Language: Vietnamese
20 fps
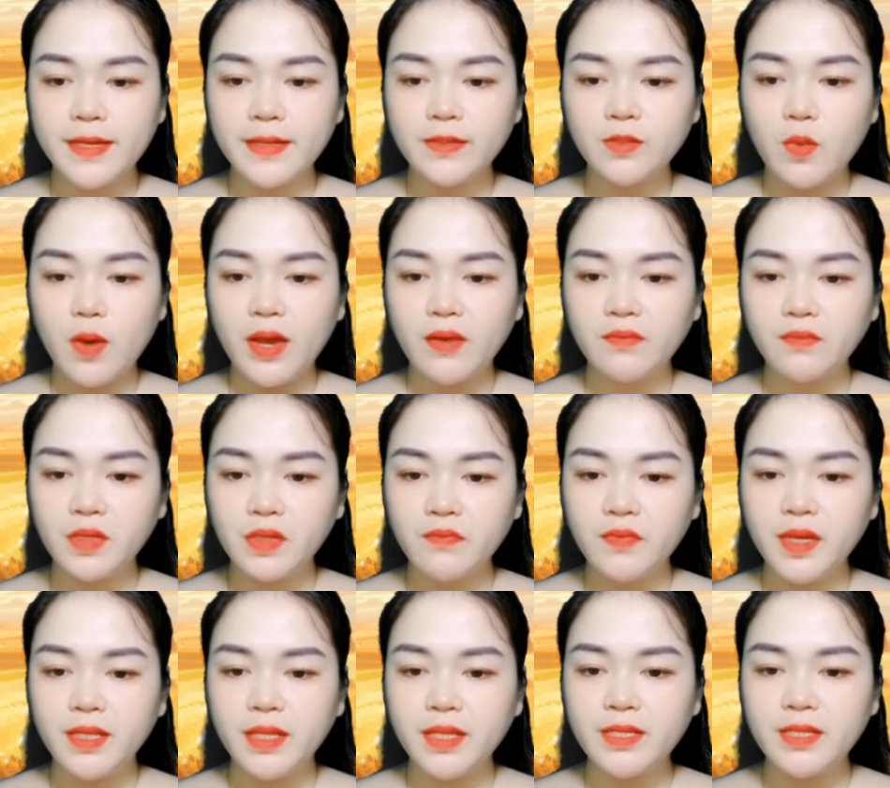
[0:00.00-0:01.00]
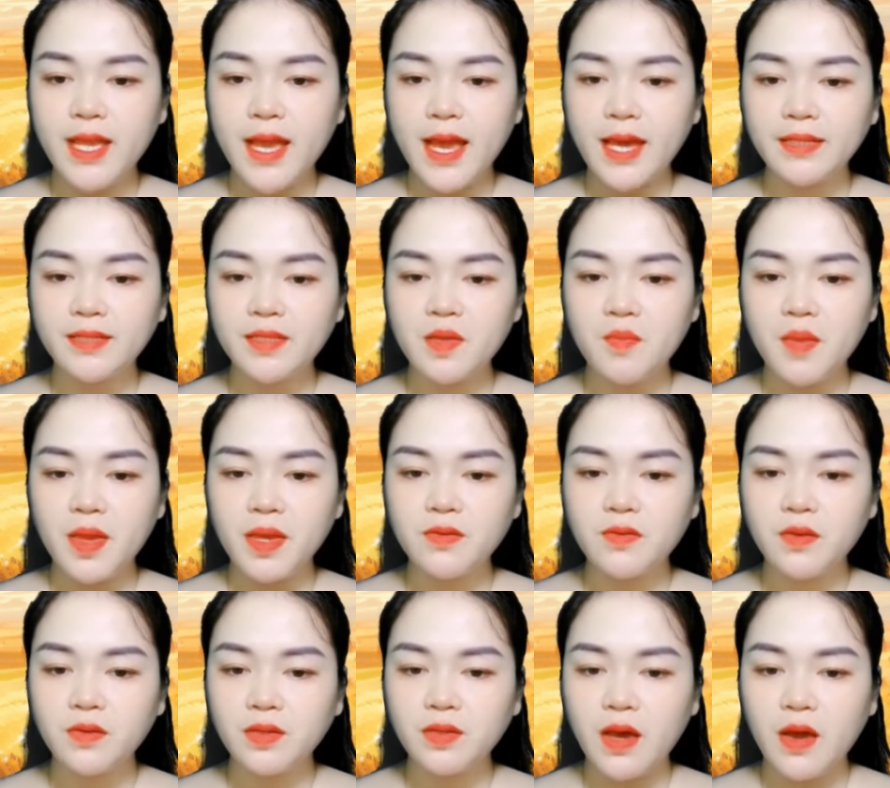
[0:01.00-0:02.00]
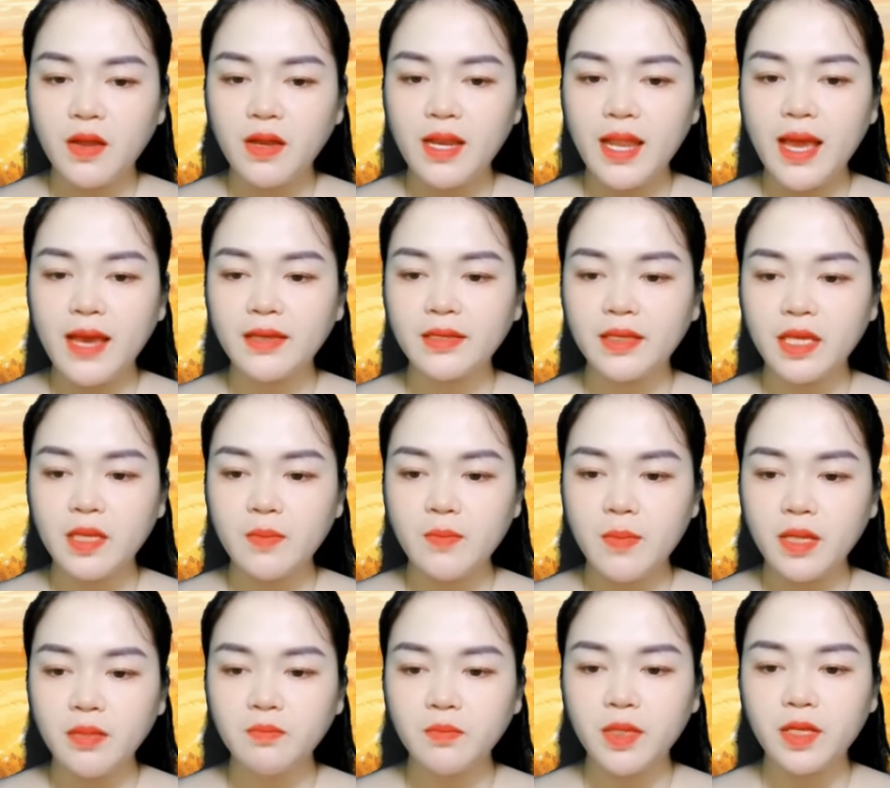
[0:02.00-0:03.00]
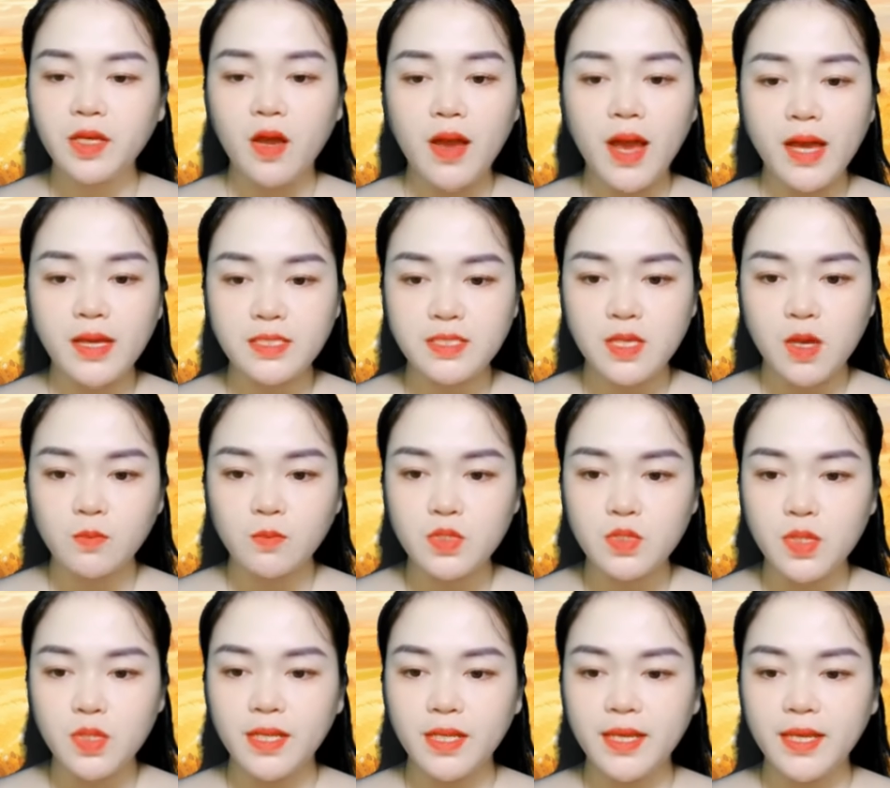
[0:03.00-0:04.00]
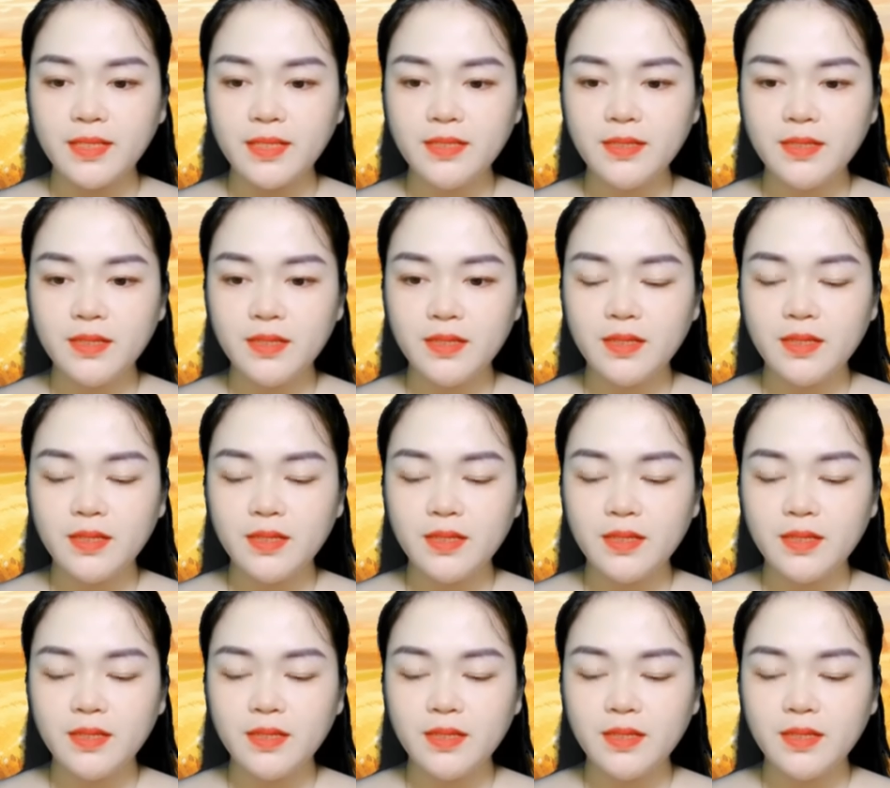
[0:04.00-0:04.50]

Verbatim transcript: Kết quả vừa về đến nhà thì mẹ Khương nói là kế bên mới có hàng xóm chuyển đến.